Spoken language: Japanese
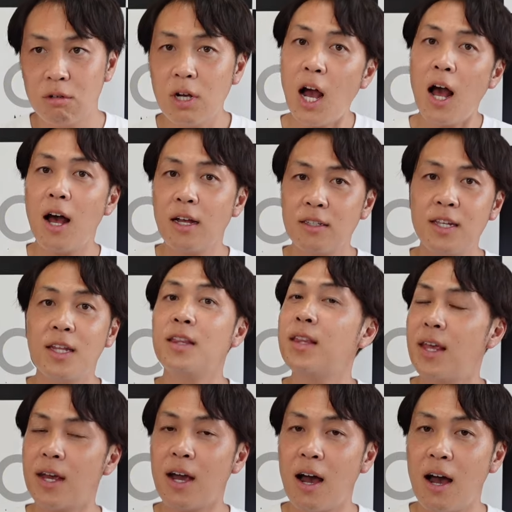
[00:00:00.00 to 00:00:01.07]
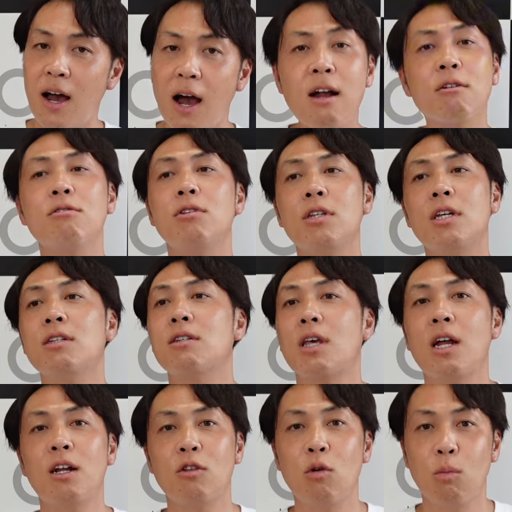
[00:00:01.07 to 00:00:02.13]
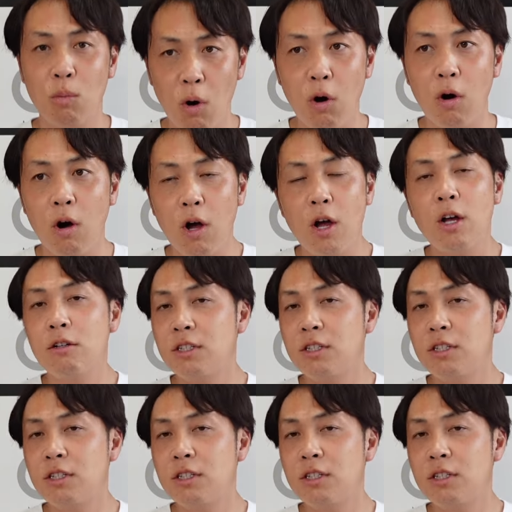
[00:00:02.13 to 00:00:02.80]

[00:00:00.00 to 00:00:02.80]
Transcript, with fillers: が設定があるんですけれども